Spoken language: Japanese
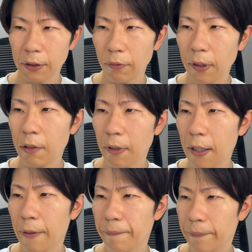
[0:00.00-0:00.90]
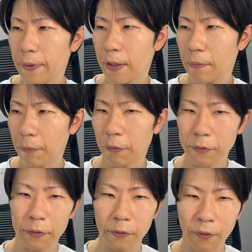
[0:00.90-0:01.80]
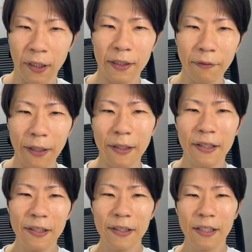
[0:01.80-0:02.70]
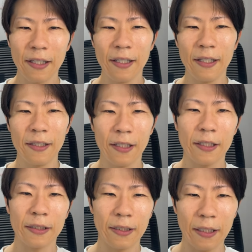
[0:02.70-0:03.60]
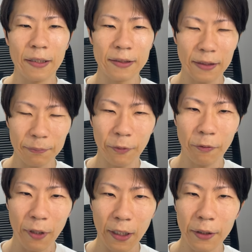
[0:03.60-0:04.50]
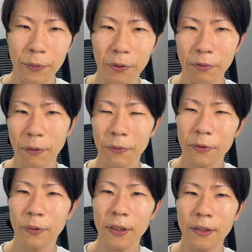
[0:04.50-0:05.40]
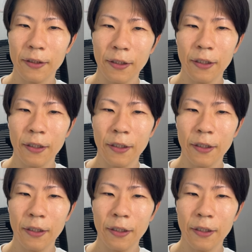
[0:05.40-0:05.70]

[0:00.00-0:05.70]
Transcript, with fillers: で、他はもうほとんどお金は、えかけてないですね。もう若い頃は本当に、